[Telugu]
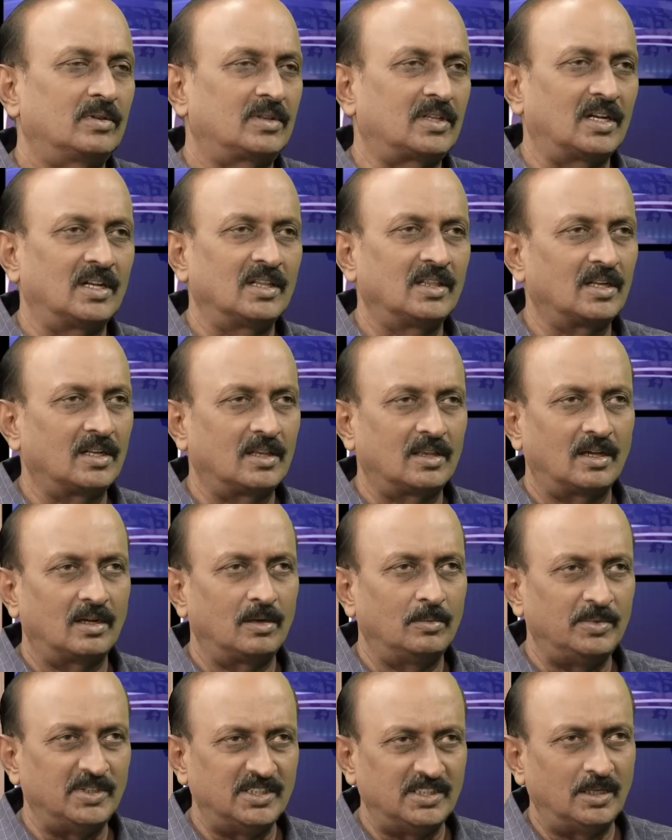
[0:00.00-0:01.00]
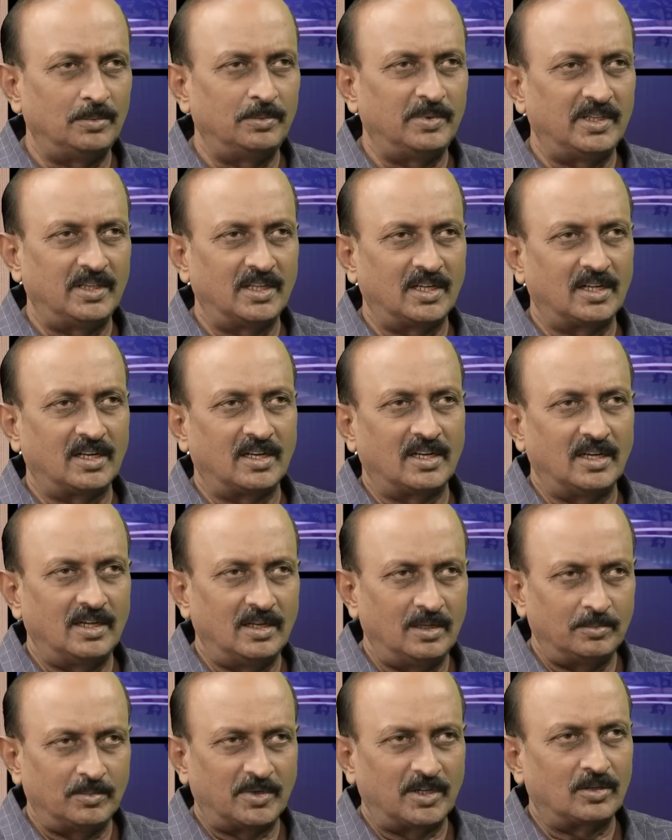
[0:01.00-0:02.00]
తనంతర తాను బీజేపీ దగ్గరికి
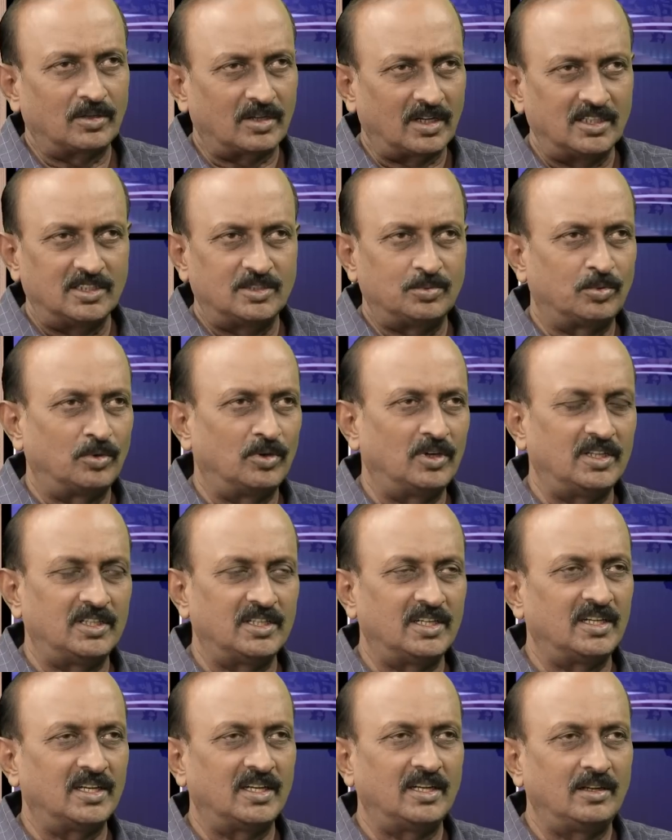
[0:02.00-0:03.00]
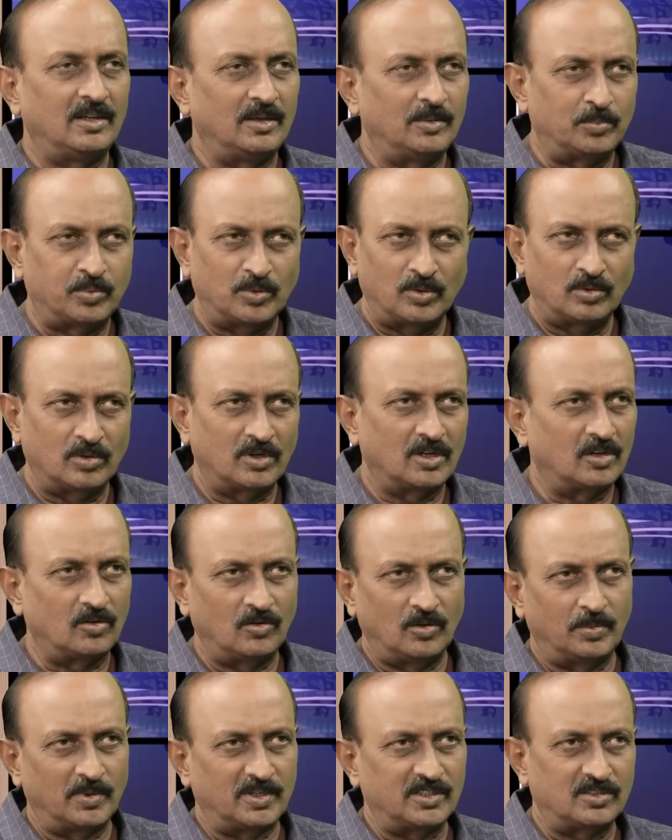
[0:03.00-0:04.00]
వెళ్ళి మాతో కలిసి పోటీ చేయండి అని ఇప్పుడు
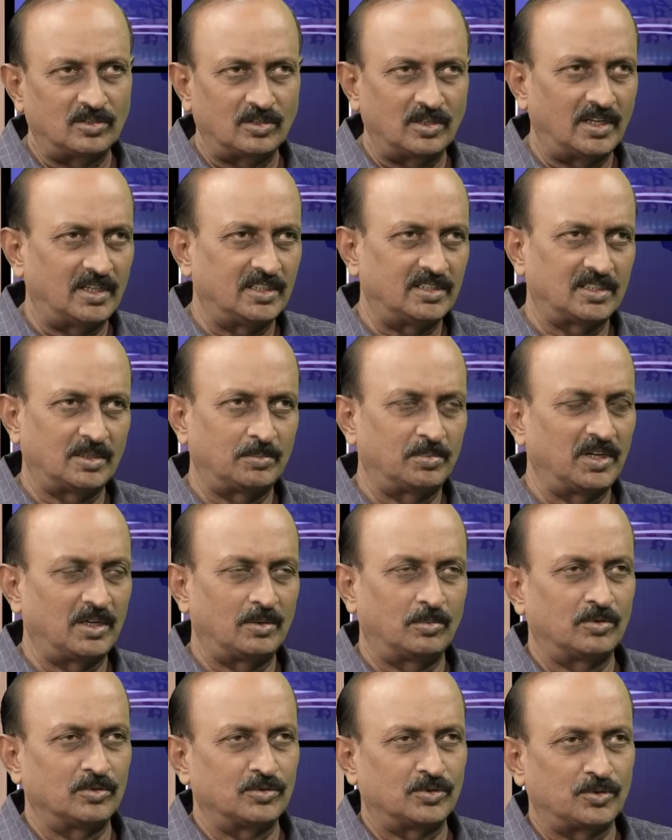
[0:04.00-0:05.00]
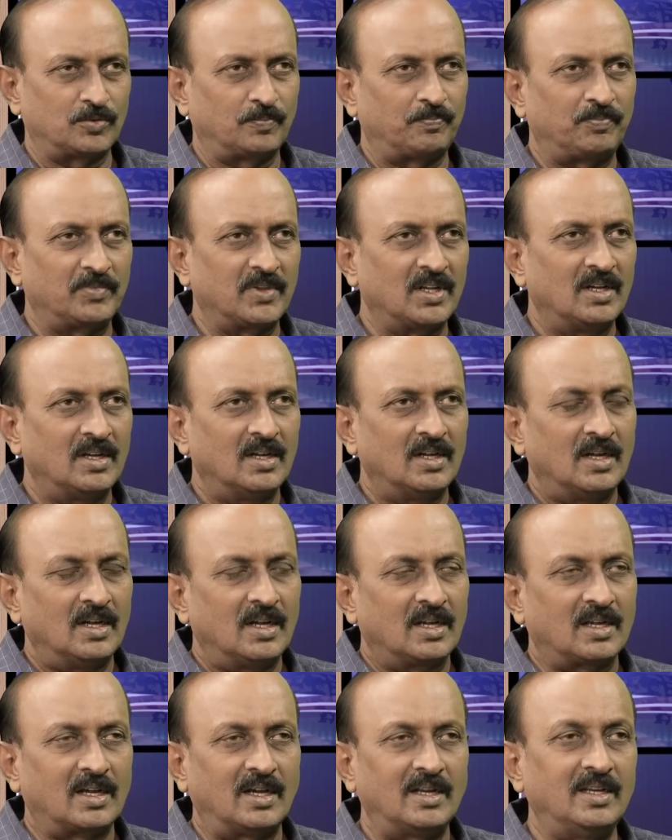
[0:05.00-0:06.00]
ఉన్నటువంటి పరిస్థితుల్లో ఆయన చెప్పలేకపోవచ్చు hmm.
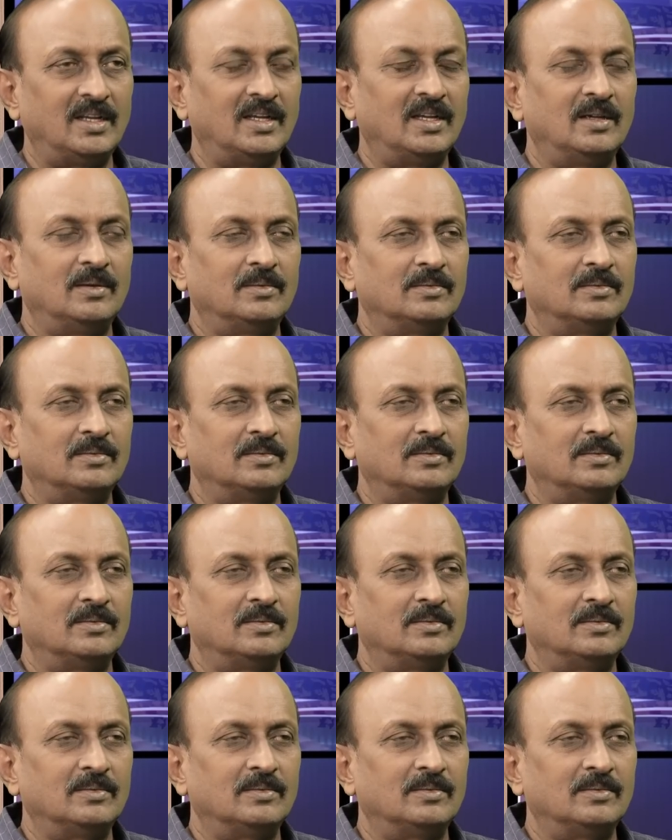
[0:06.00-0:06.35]
కానీ